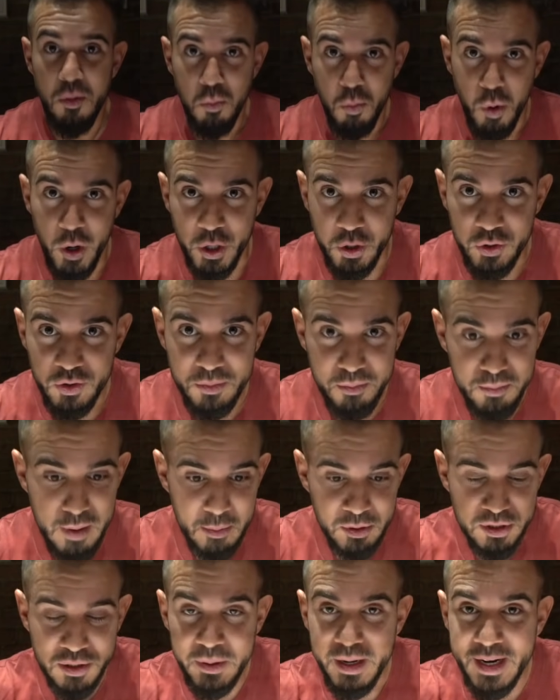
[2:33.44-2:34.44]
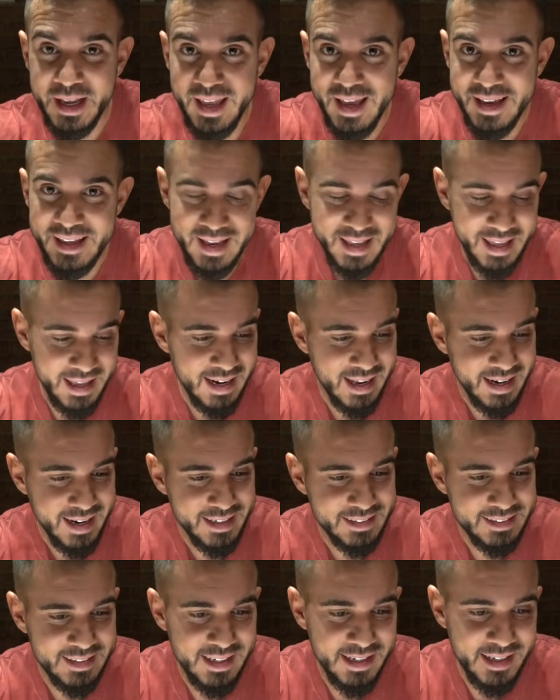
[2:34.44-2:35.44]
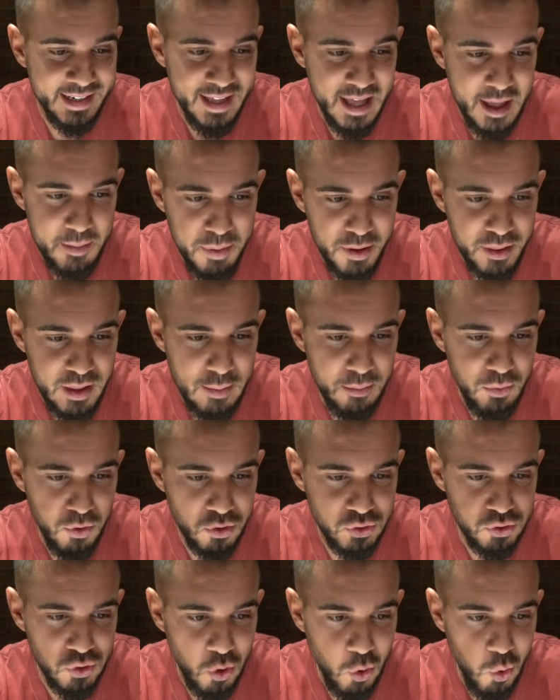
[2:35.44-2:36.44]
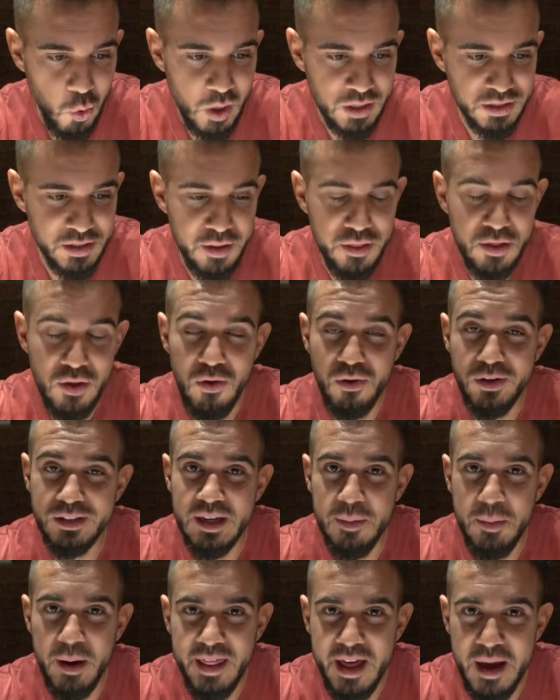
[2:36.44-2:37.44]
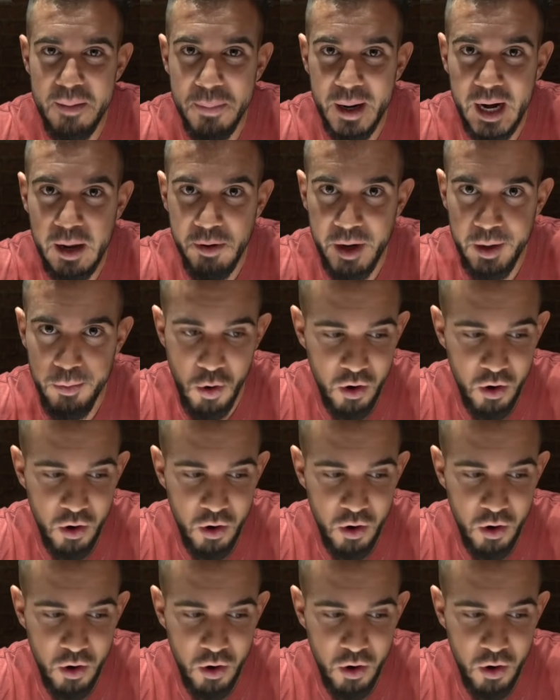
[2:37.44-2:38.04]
Bueno, vamos a ver qué hay aquí en la carta. Empezamos con una sección llamada para abrir